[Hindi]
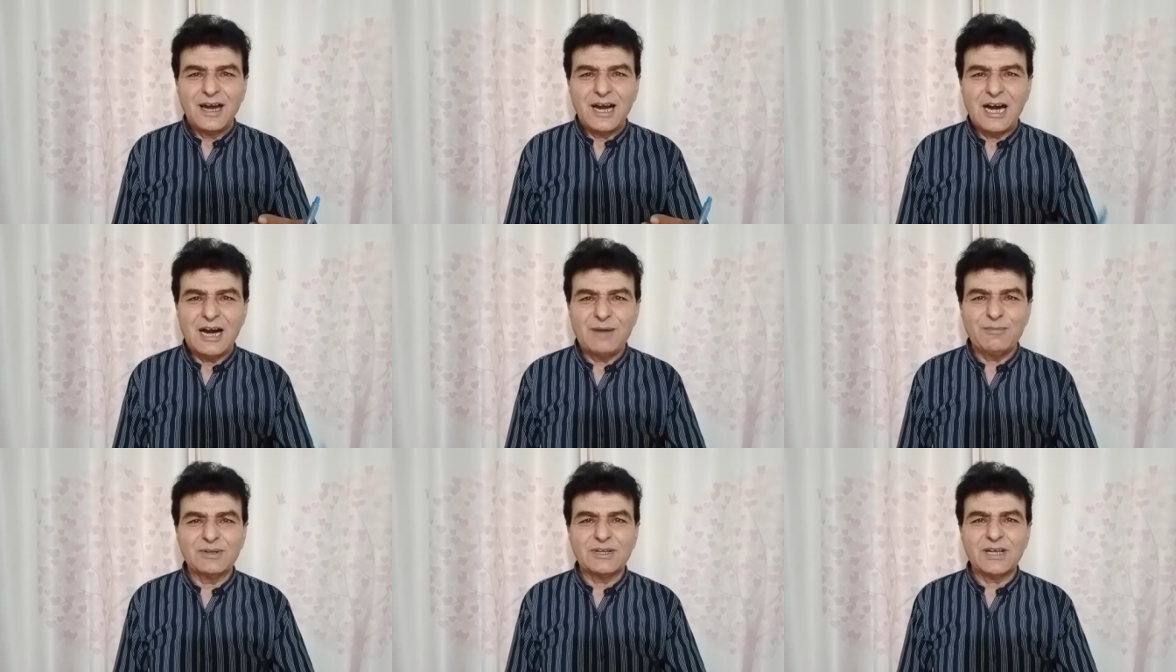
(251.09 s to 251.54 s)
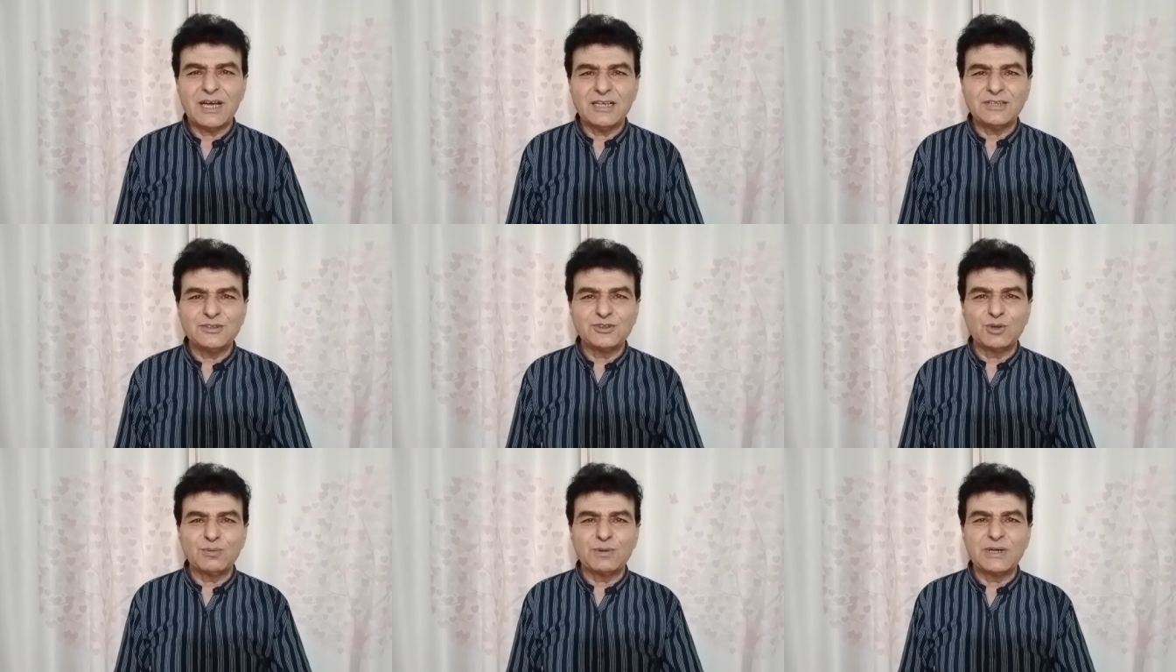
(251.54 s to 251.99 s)
हामद
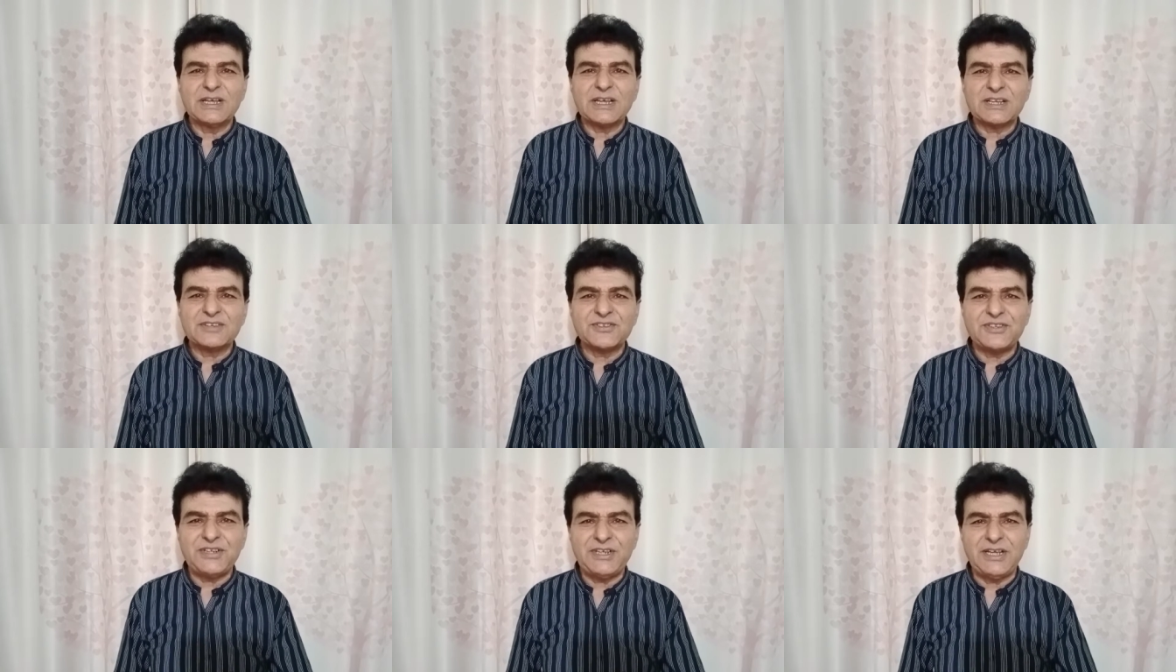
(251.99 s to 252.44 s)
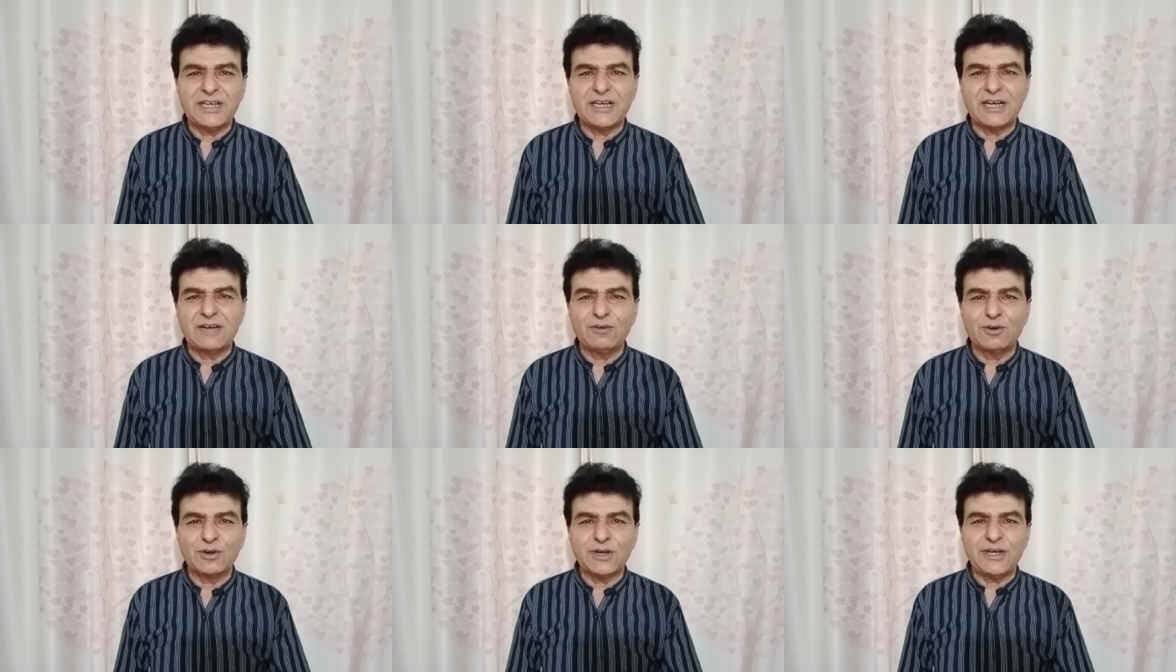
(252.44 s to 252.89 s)
खान जो बड़े एक सीनियर
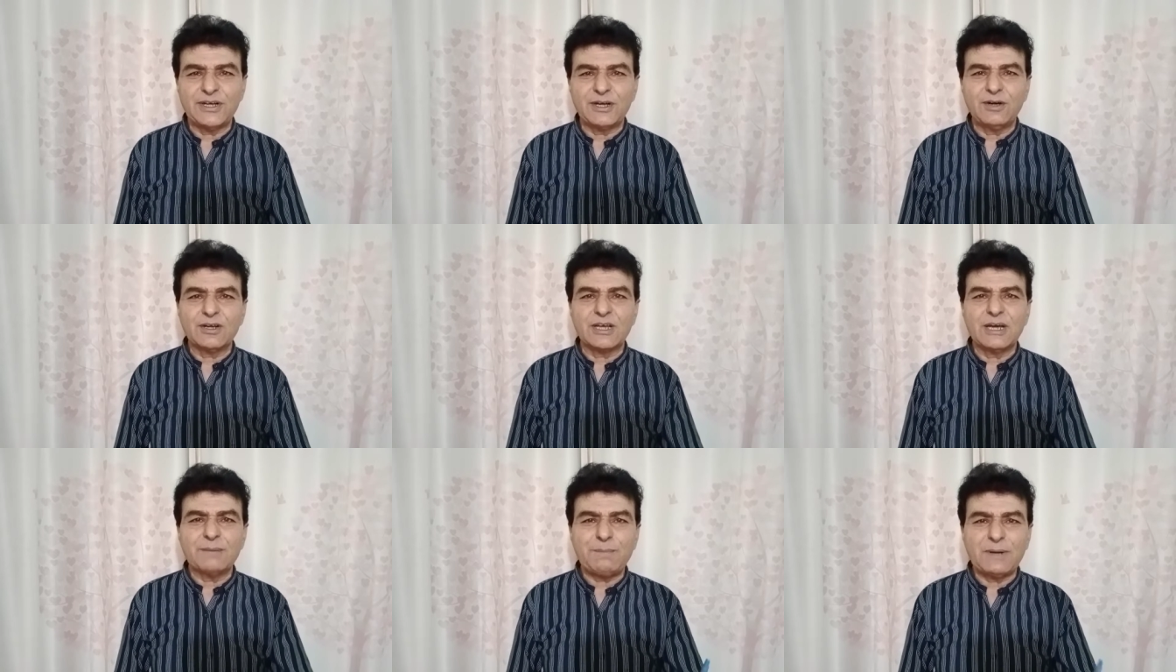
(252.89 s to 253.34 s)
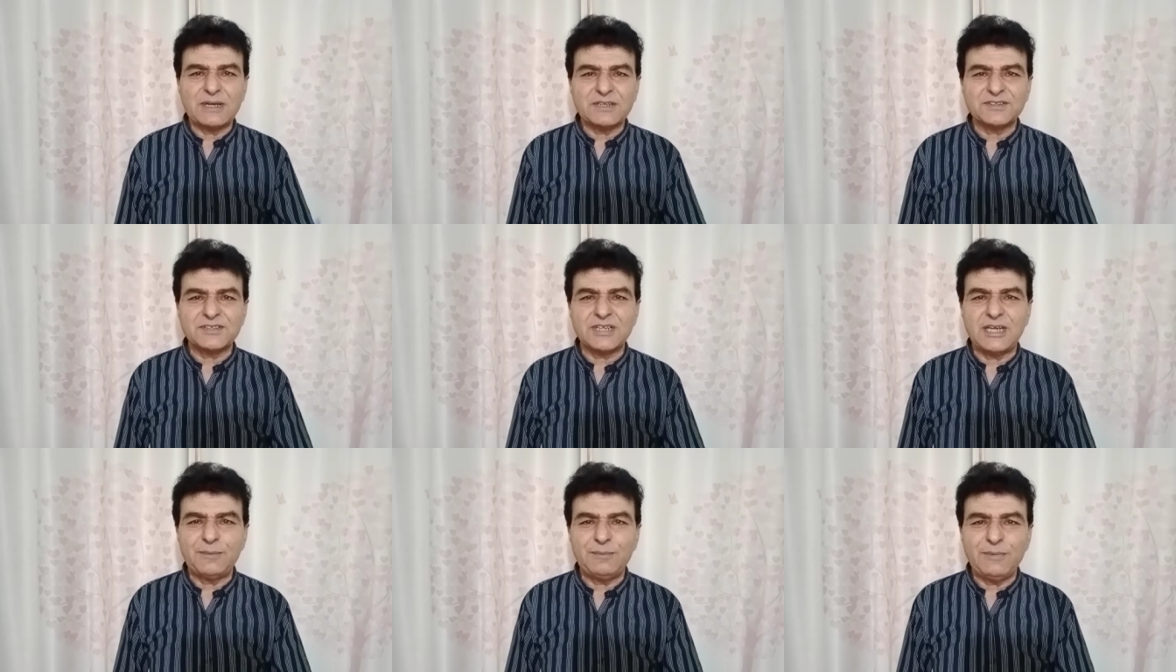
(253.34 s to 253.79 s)
एडवोकेट हैं उनका
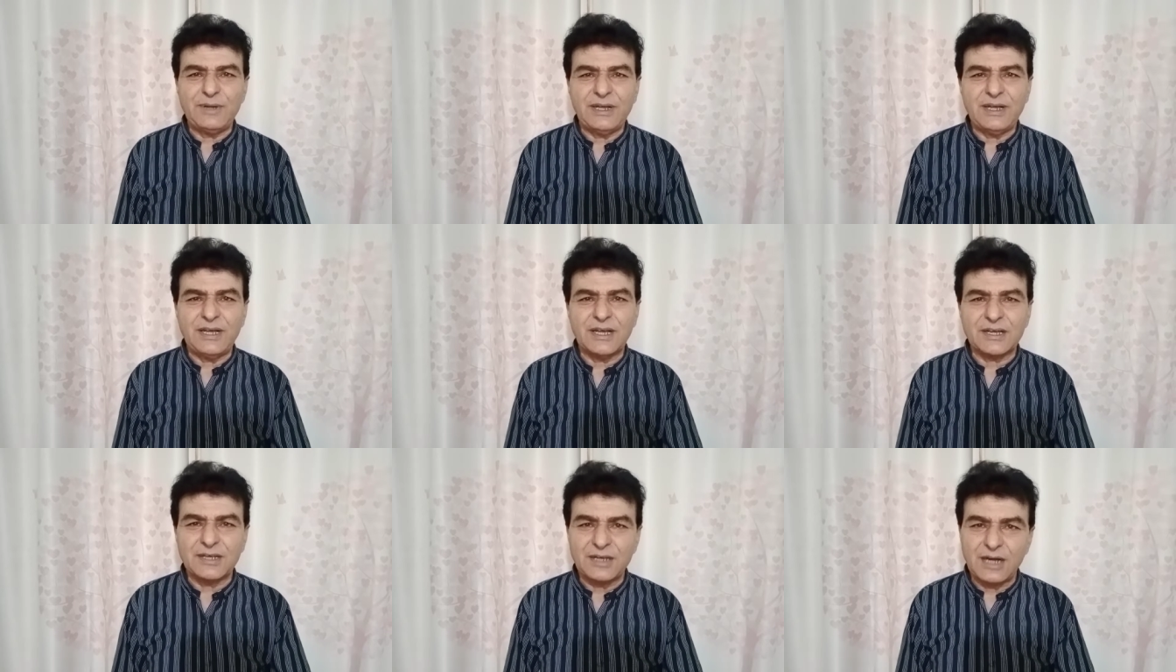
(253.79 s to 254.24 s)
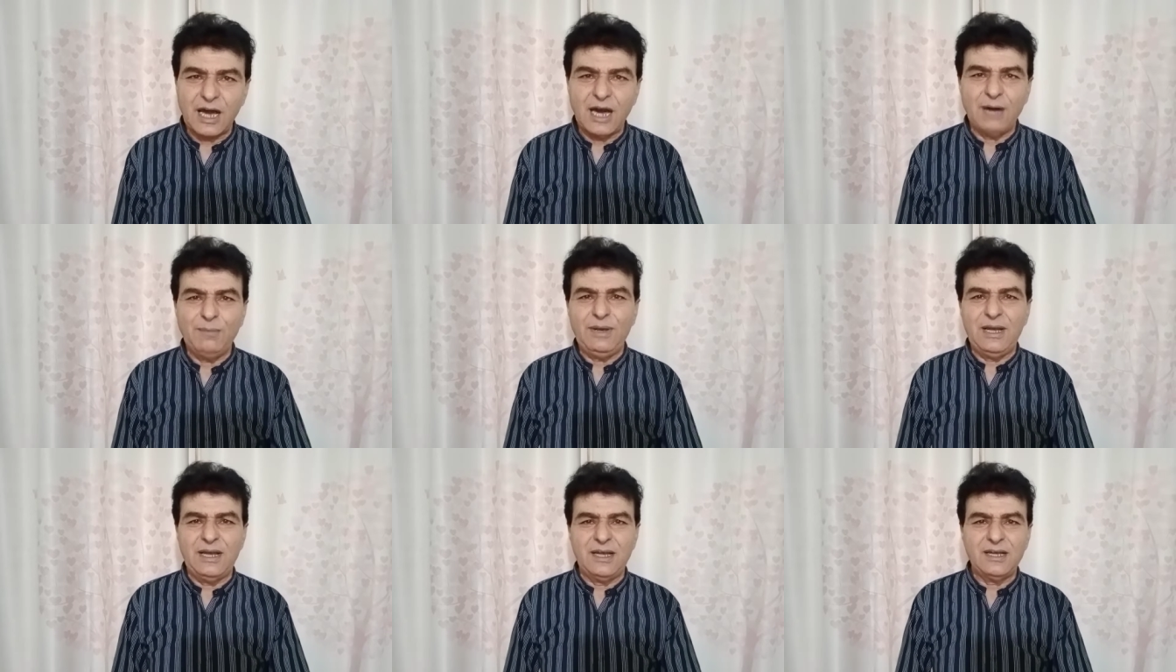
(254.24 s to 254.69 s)
पाकिस्तान में एक
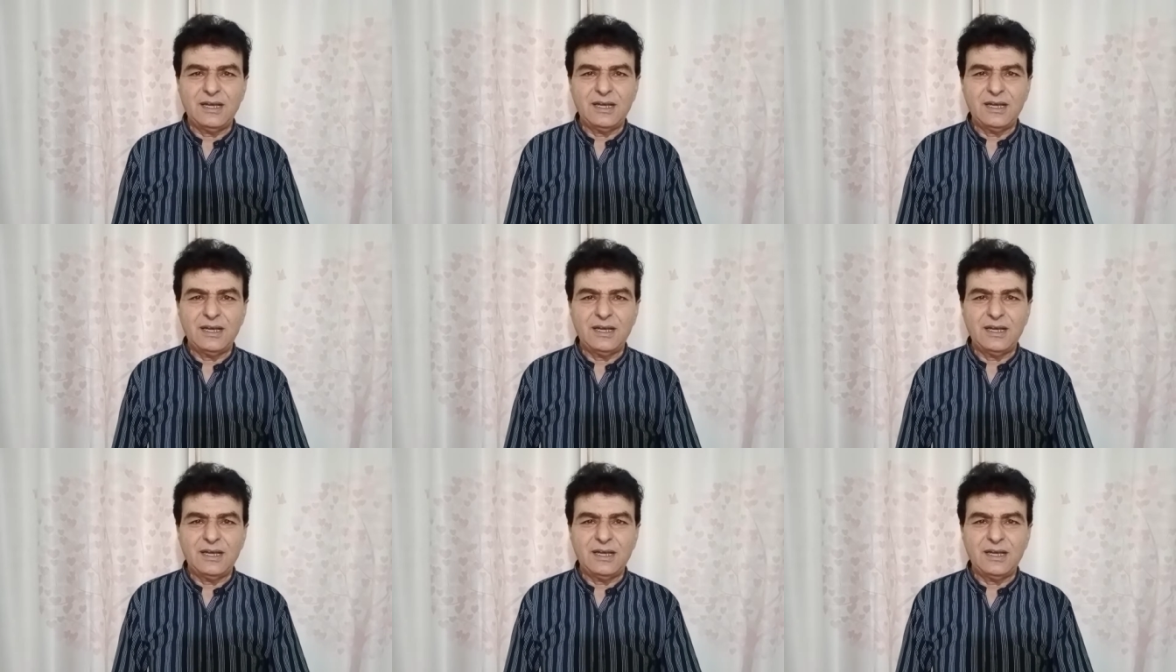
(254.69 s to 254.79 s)
नाम है